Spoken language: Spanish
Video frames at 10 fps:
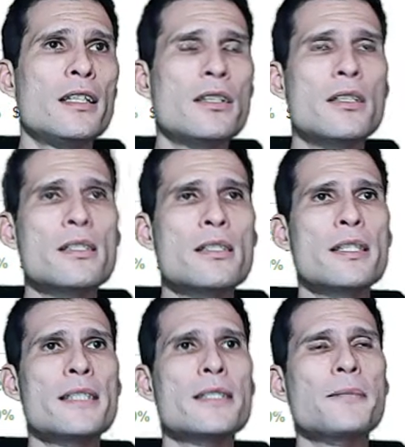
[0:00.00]

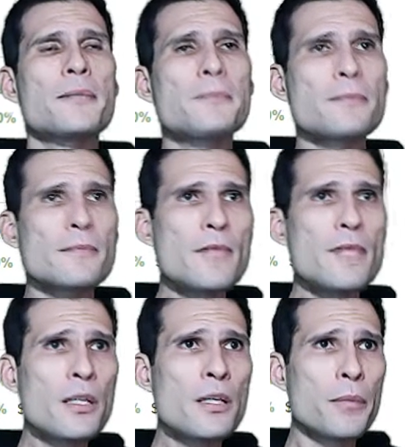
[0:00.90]
Entonces,
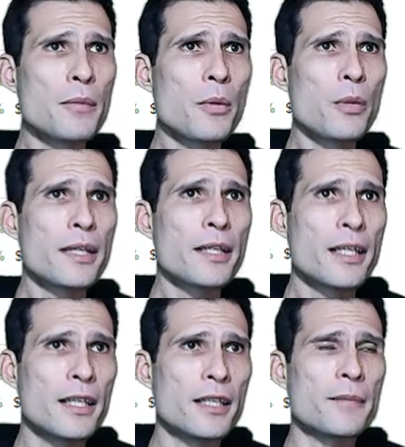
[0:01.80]
podemos ver
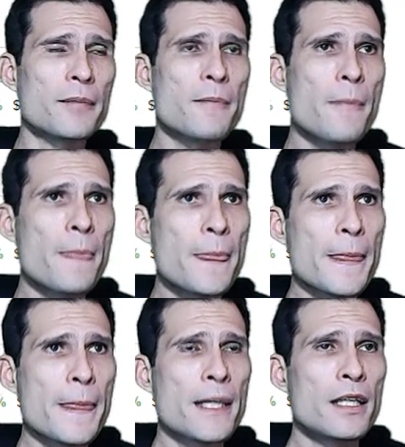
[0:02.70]
que
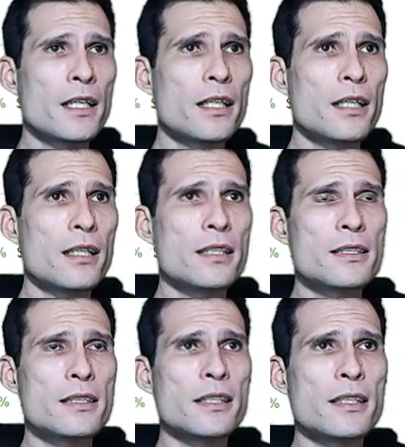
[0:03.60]

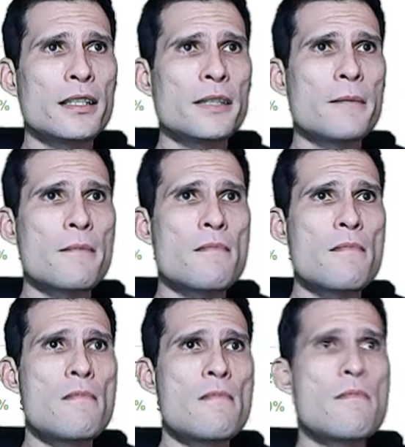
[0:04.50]
este,
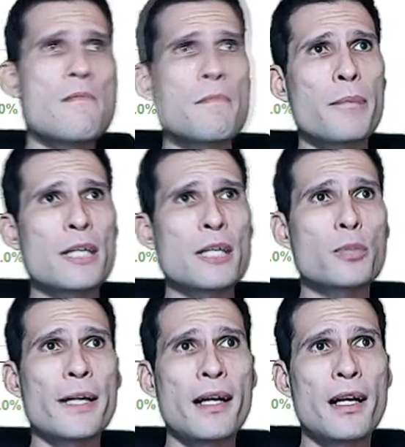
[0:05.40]
para,
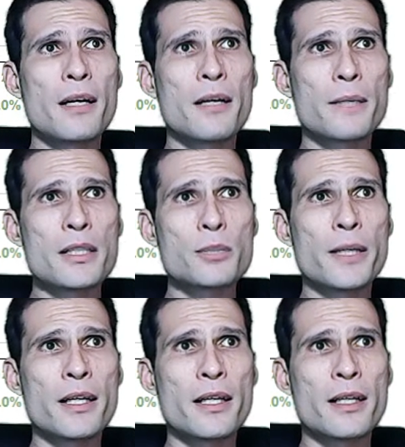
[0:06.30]
superar, para
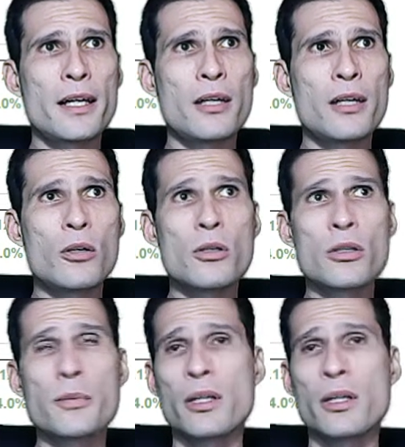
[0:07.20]
superar al
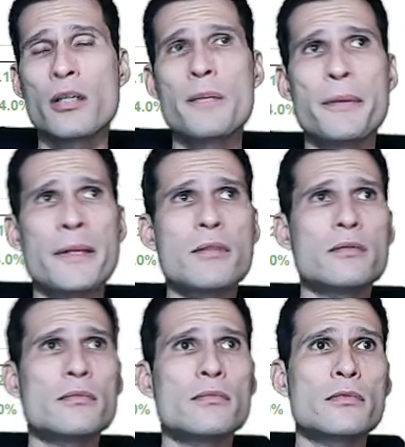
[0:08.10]
oro y ponernos de
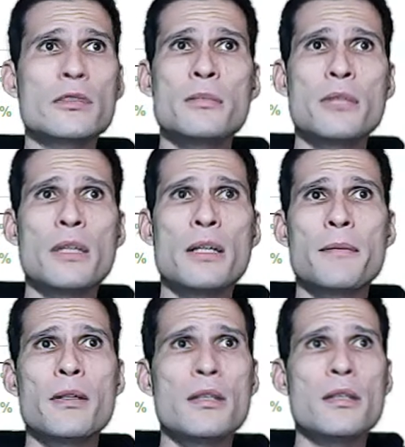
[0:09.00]
primero como la
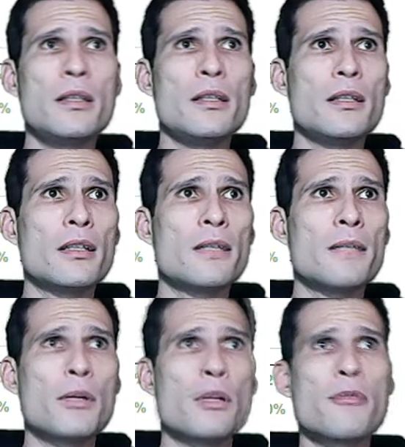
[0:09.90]
mejor,
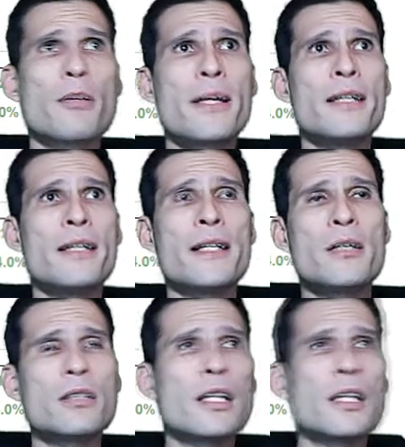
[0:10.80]
forma de
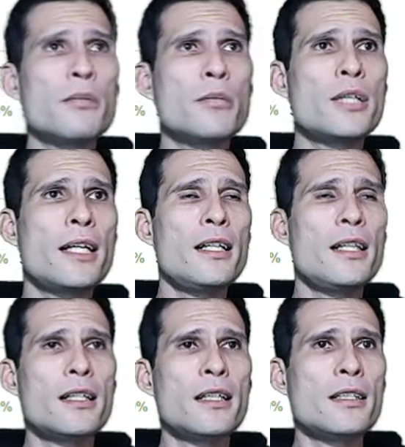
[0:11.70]
dinero a nivel mundial,
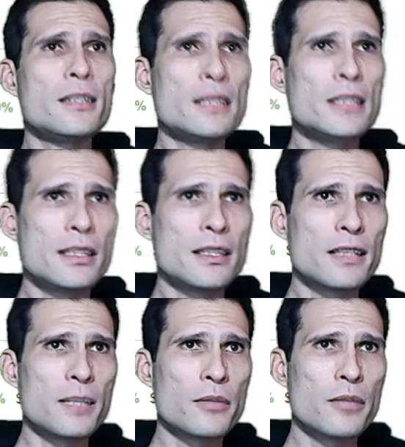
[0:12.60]

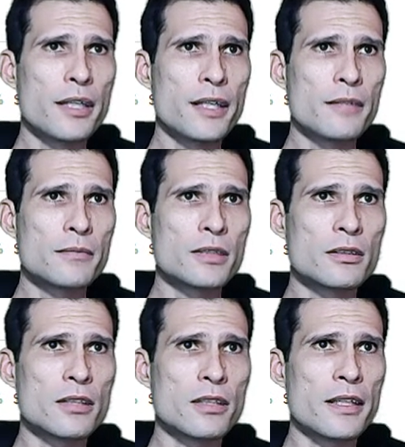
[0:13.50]
tenemos que
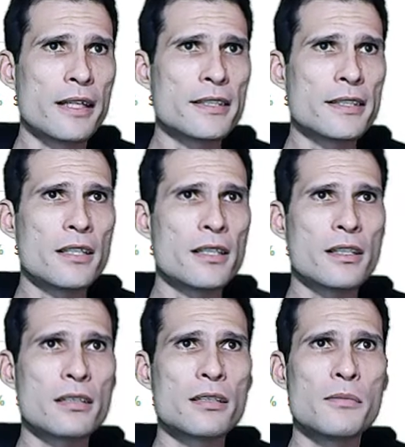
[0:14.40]
bueno,
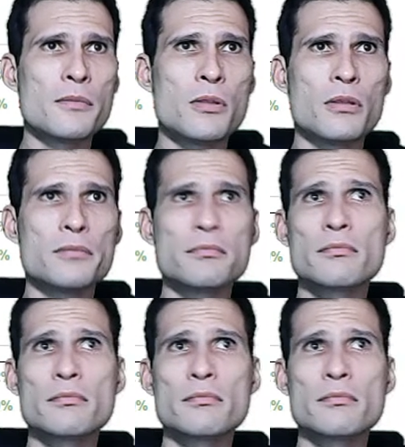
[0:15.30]
crecer como